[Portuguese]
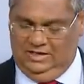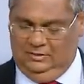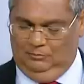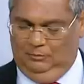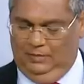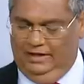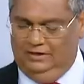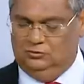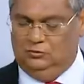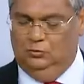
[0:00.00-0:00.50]

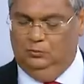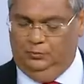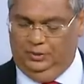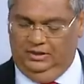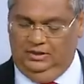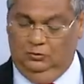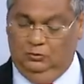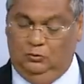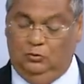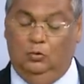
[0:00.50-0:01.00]
mais
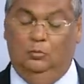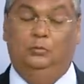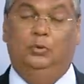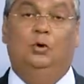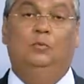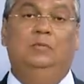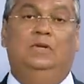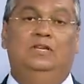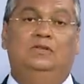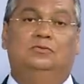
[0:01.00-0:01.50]
cumpriu
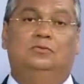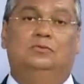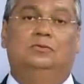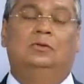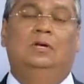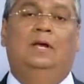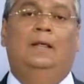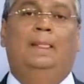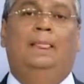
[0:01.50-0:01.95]
compromissos.